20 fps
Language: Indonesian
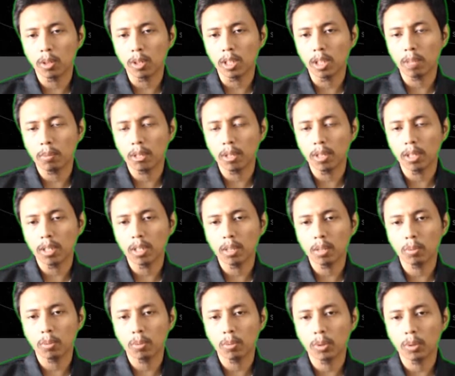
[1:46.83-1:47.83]
Kenapa? Karena
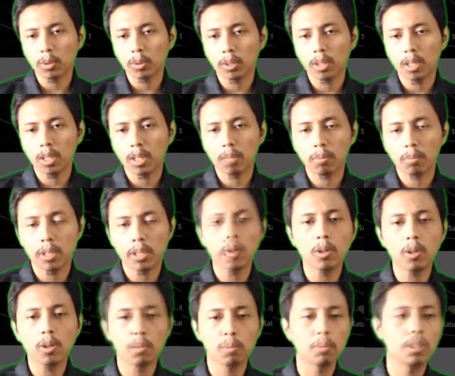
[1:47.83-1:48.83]
Pluto tidak memiliki
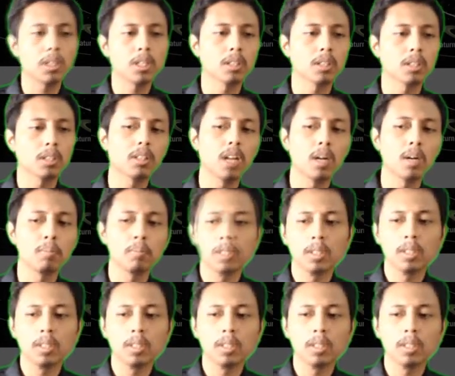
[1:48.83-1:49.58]
orbit yang tetap.